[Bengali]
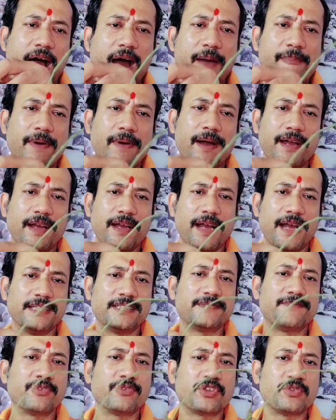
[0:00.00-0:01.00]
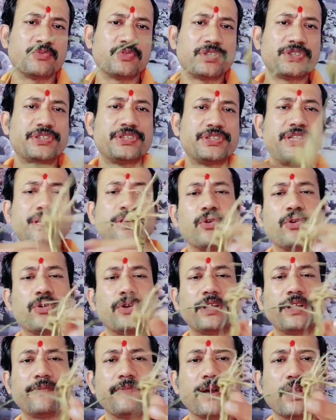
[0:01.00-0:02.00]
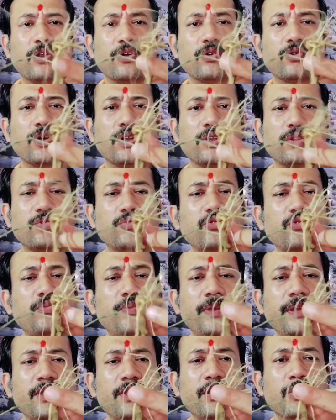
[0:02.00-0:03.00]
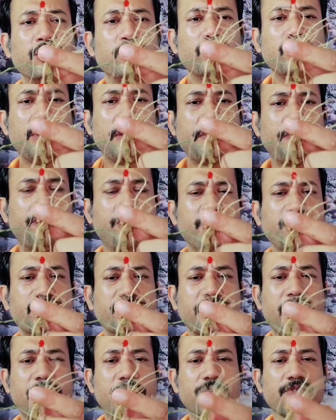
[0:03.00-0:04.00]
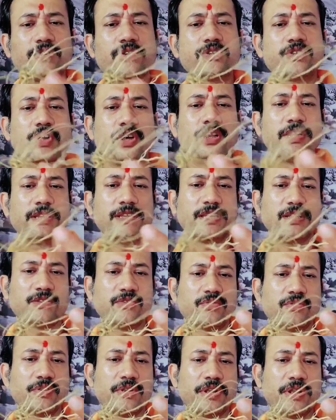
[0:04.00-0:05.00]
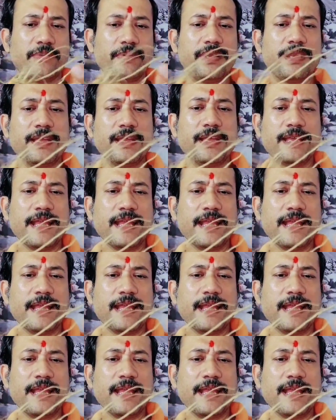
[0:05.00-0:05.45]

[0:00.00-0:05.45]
আপাং গাছ প্রথমত শিকড়টি ভালো করে তুলবেন তুলে পরিষ্কার করে জল দিয়ে ধুয়ে নেবেন